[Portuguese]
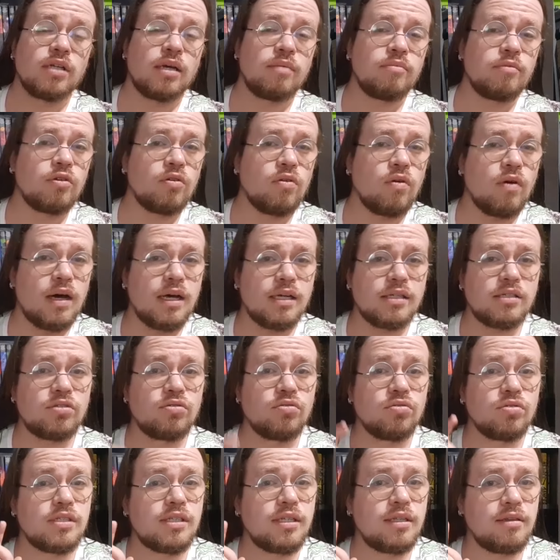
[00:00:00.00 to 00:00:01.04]

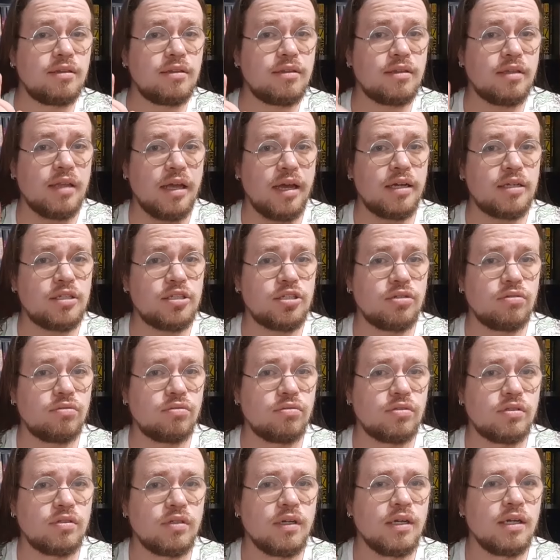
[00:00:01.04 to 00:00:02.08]
aminoácidos
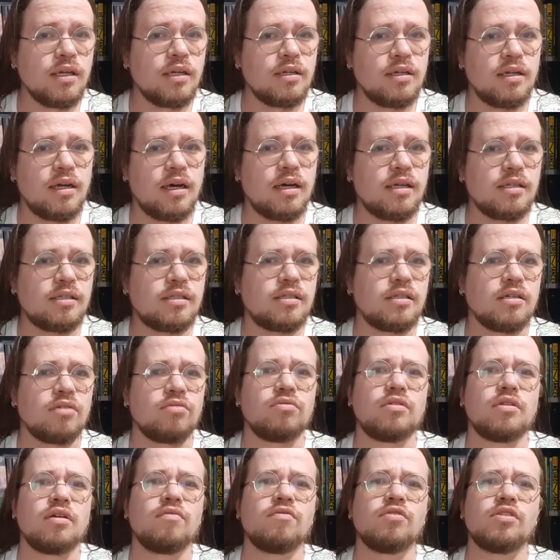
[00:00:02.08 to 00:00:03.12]
sintéticos na ração.
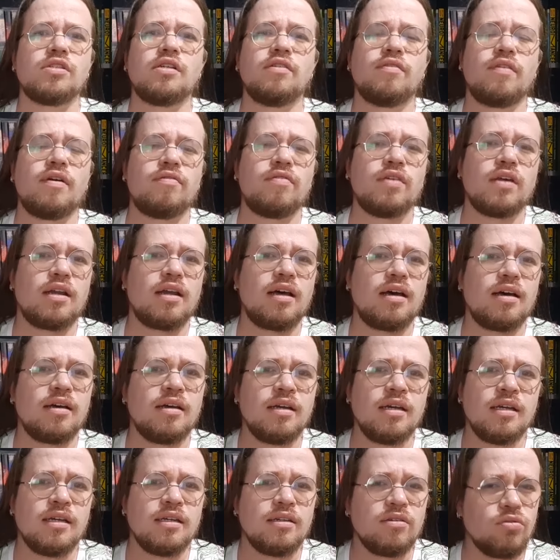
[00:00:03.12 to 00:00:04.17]
Então você vai ver lá
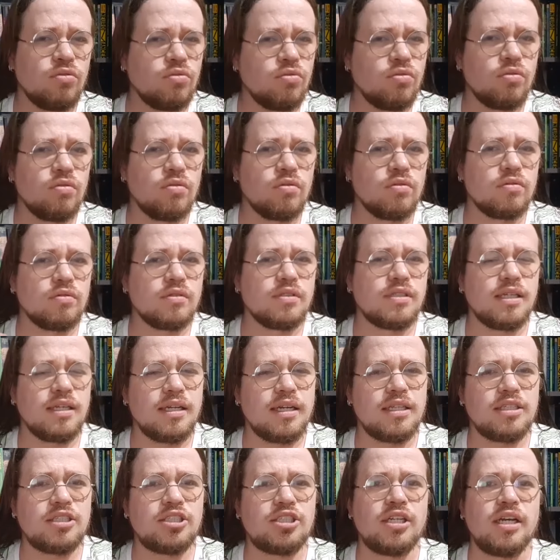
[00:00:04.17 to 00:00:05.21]
nos
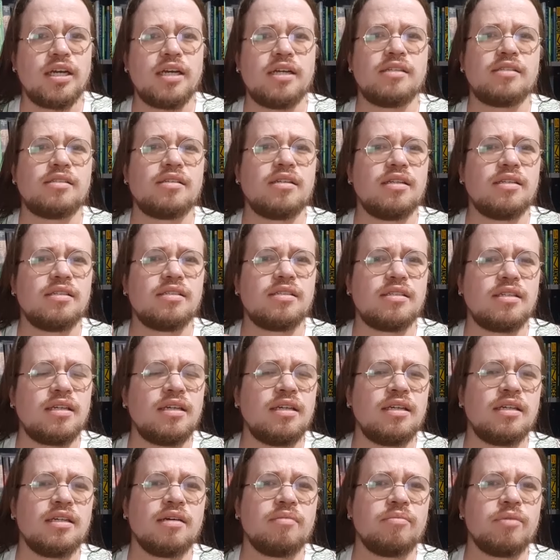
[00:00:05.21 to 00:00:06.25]
ingredientes
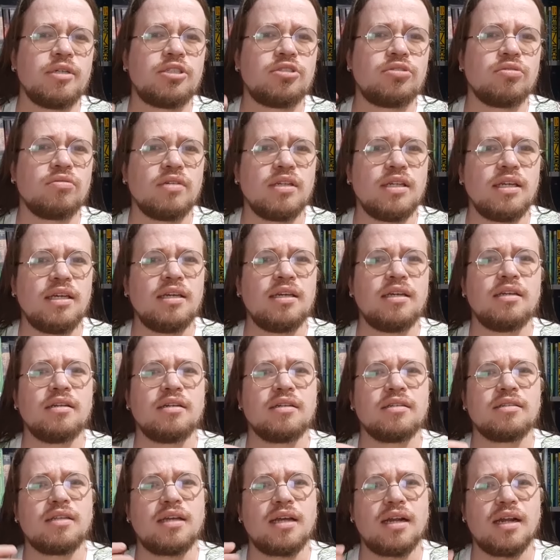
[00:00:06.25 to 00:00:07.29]
lisina,
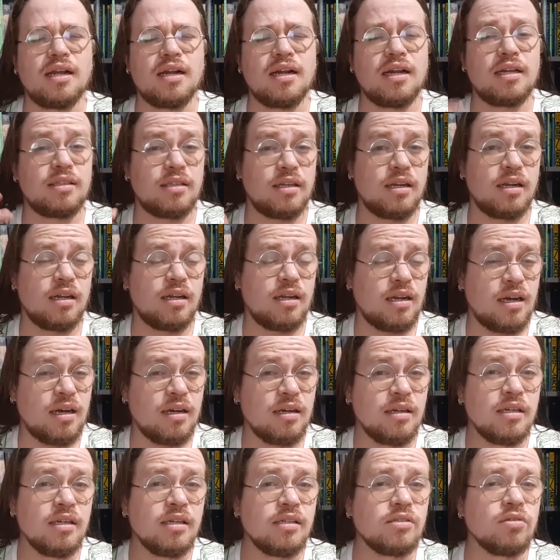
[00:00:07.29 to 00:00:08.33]
metionina, tarará,
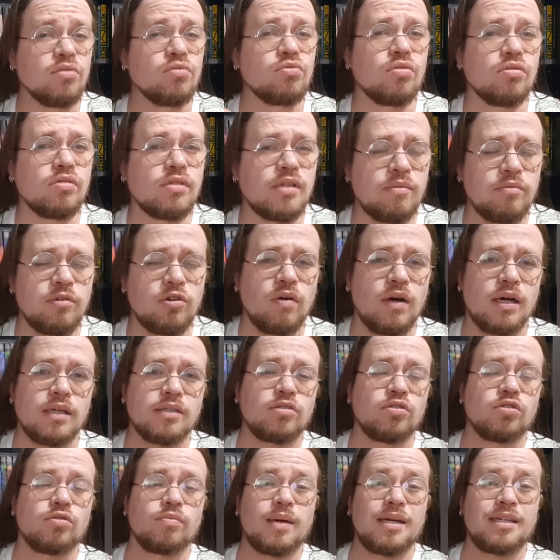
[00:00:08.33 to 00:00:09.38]
tarará, são todos
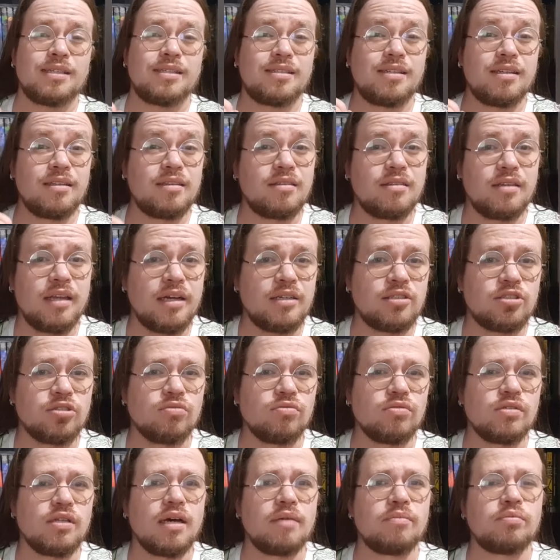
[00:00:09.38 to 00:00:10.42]
aminoácidos mais
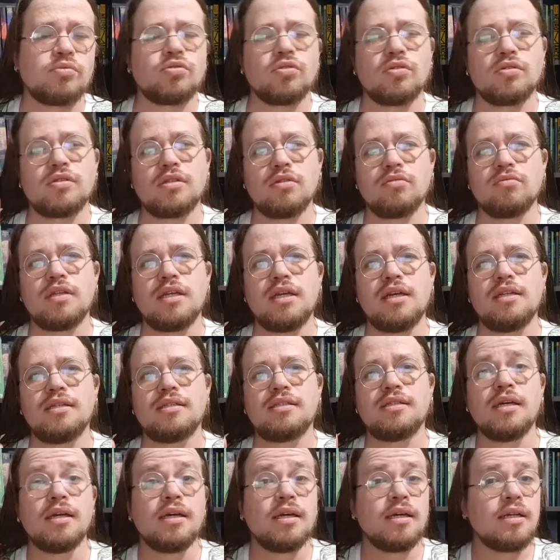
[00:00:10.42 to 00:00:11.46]
sintéticos e a absorção
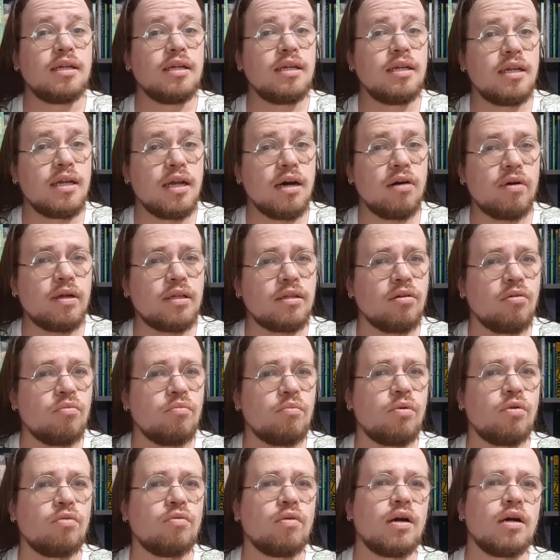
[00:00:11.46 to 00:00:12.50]
deles não é tão
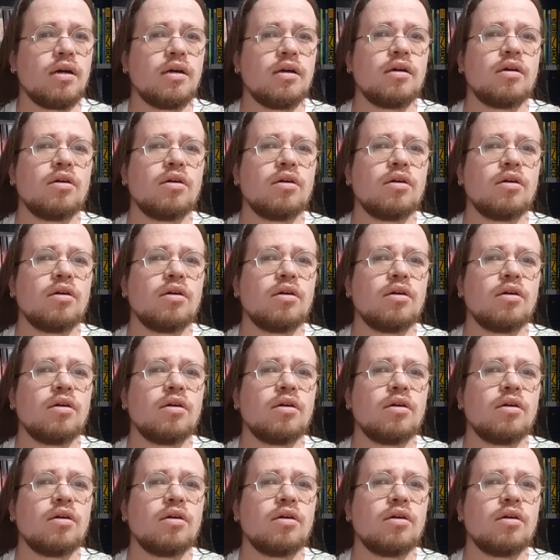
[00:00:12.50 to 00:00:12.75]
boa